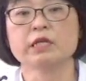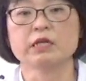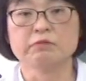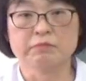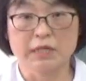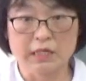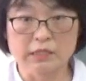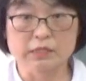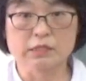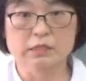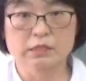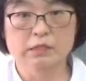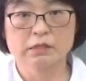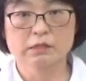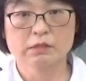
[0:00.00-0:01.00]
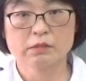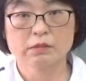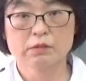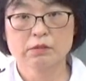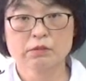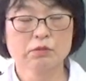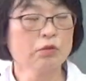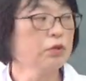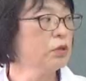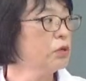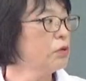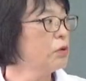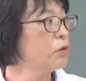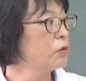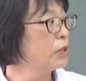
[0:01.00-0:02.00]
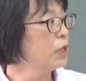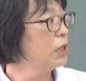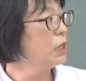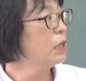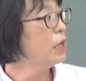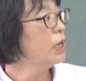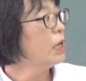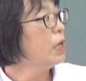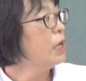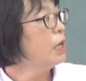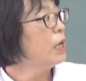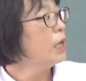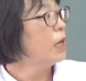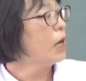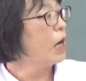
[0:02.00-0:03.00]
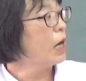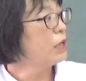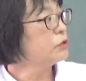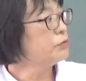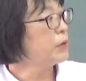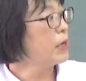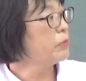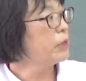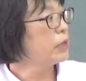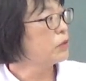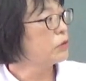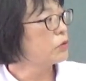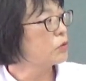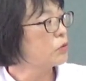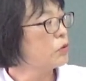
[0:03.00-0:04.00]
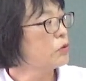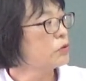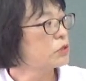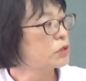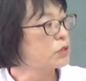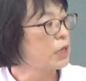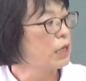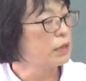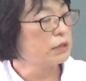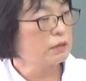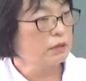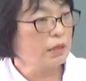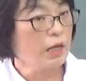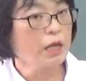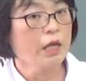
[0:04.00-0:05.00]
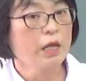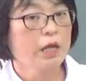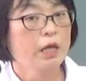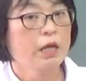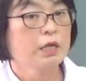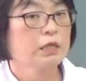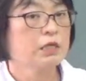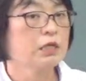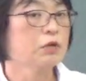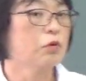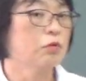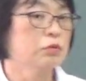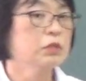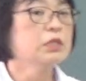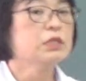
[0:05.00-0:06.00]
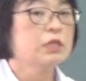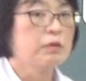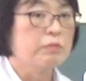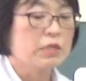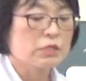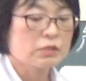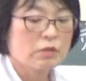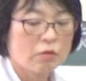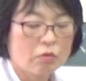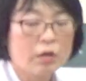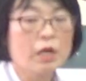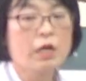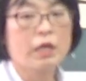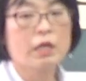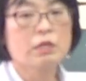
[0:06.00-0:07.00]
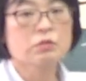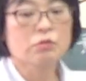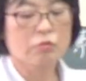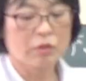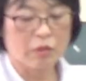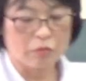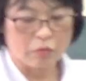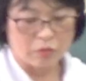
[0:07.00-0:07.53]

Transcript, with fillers: しています。というようにアルファベットを使って記号にしています。これが元素記